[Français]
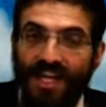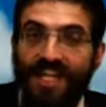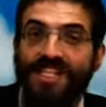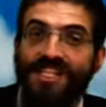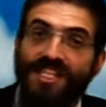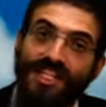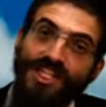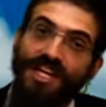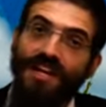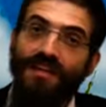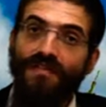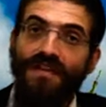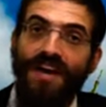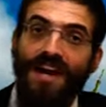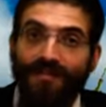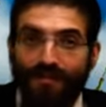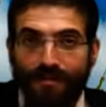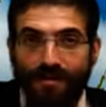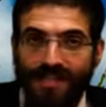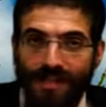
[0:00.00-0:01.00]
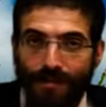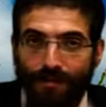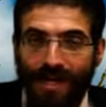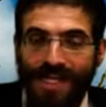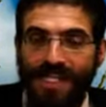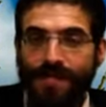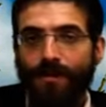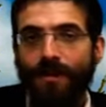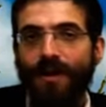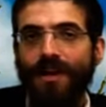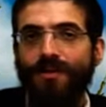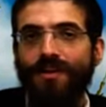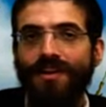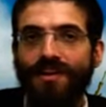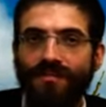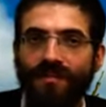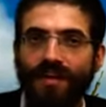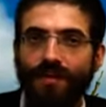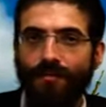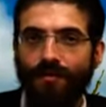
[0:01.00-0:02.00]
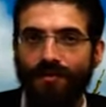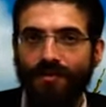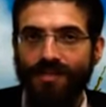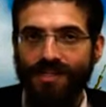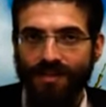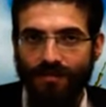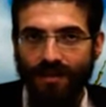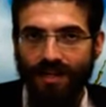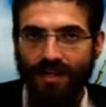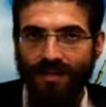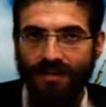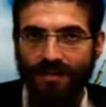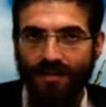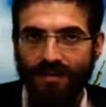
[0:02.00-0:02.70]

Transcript: si je l'ai fait avant Shabbat, j'ai pas le droit de le défaire pendant Shabbat.